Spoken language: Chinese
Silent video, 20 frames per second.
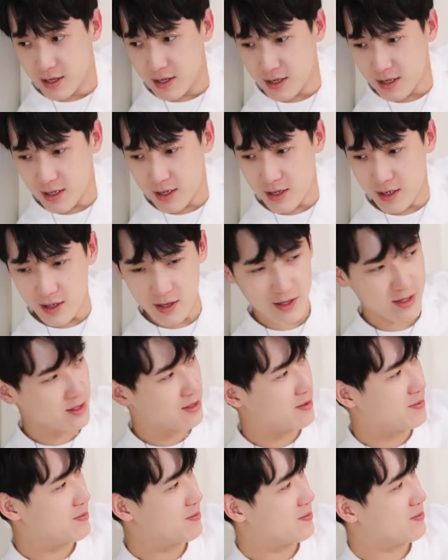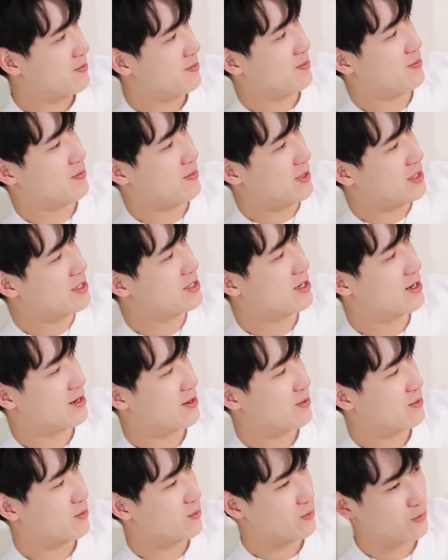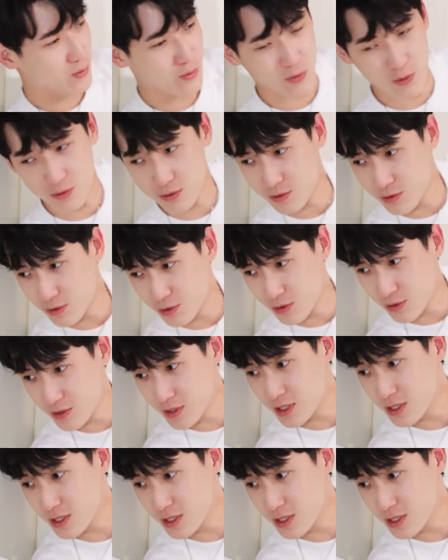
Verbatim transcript: 太好吧？没事，就就